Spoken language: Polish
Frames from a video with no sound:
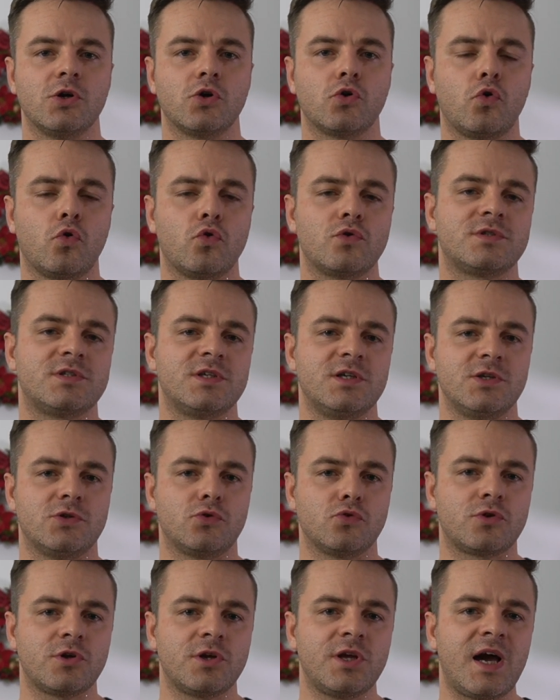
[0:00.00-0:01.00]
Kursy,
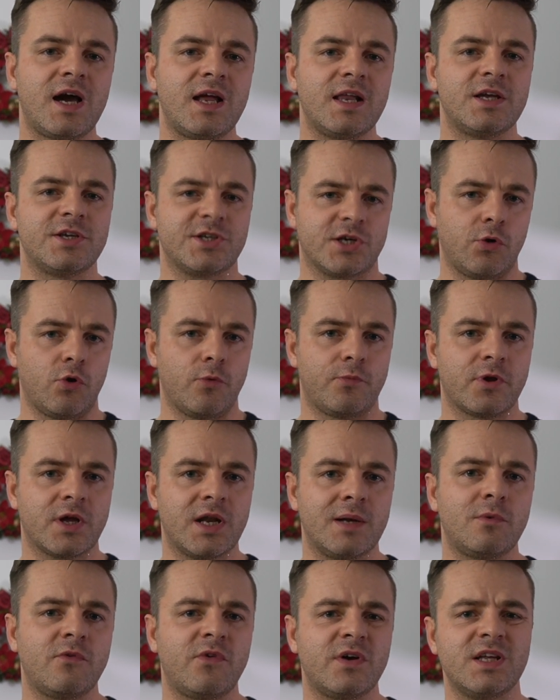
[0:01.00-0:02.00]
tutoriale, szkoły
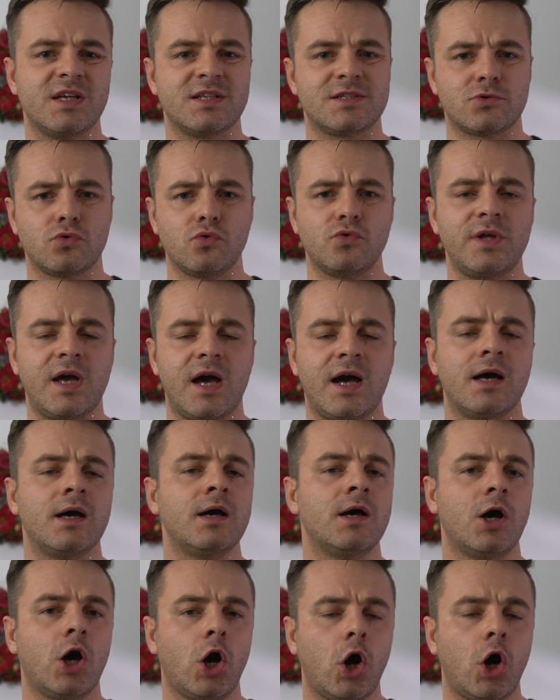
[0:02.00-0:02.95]
programowania, studia.